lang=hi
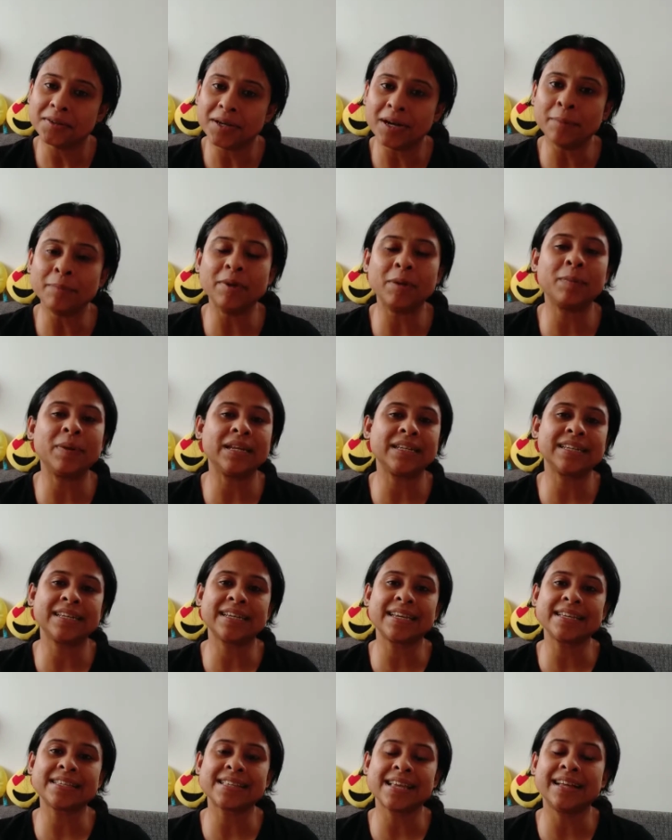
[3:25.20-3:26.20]
अपने बेटे
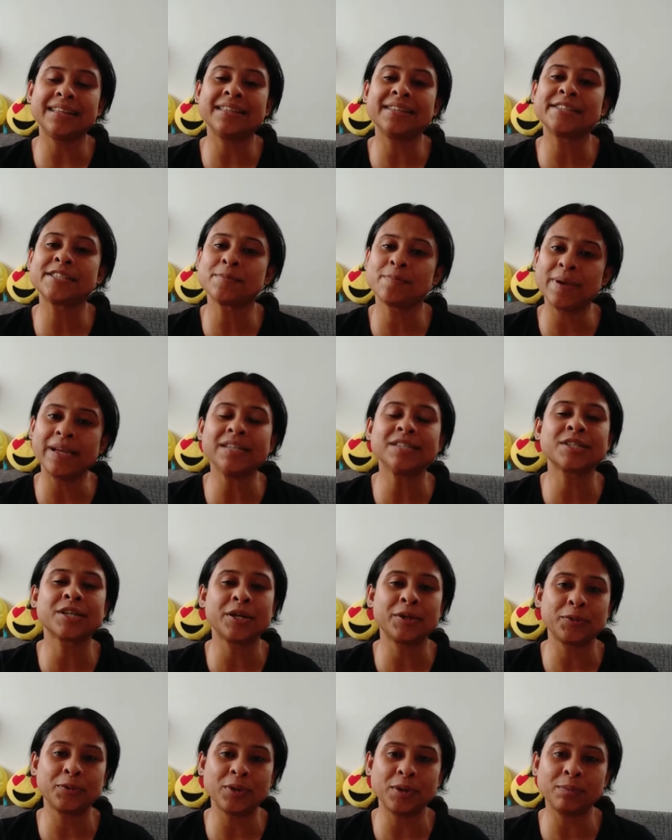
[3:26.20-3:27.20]
के साथ ही स्पेंड
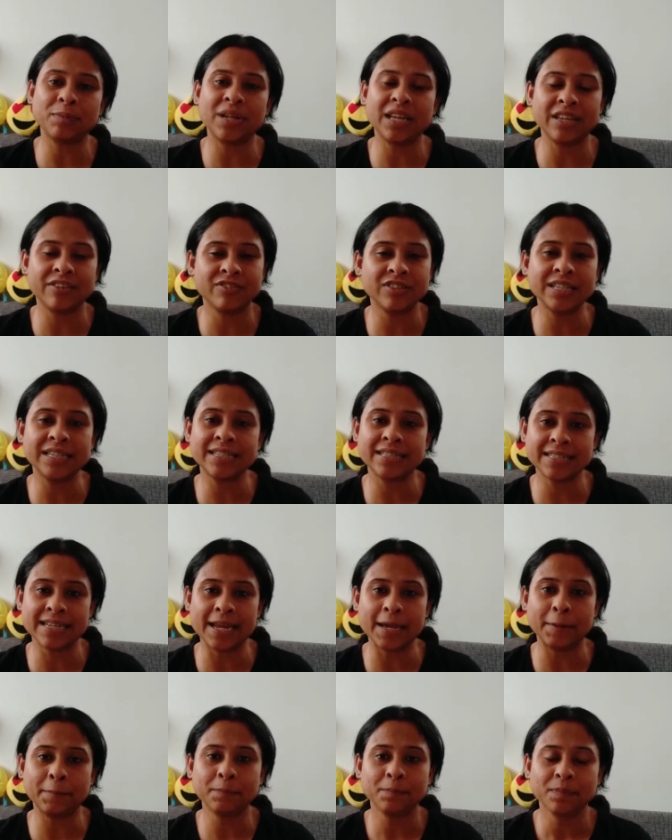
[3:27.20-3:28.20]
करूँ अपना इवनिंग
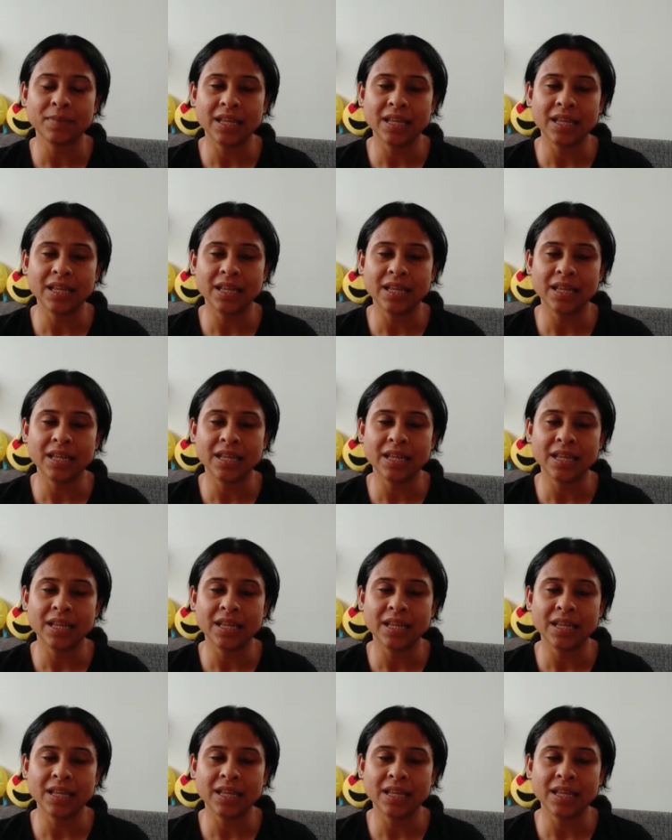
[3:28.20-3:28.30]
टाइम